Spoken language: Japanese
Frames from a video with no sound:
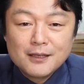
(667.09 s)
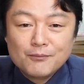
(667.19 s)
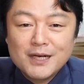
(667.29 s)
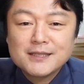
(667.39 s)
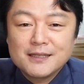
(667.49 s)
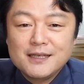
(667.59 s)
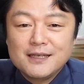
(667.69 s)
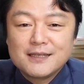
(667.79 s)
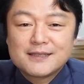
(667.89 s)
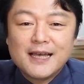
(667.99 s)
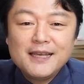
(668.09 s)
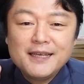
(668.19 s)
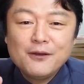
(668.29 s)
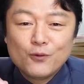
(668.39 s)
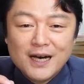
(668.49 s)
まさに財
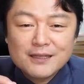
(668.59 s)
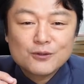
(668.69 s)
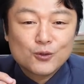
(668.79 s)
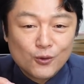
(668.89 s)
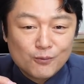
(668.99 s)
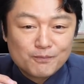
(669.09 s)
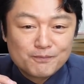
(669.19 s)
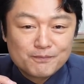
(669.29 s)
源はと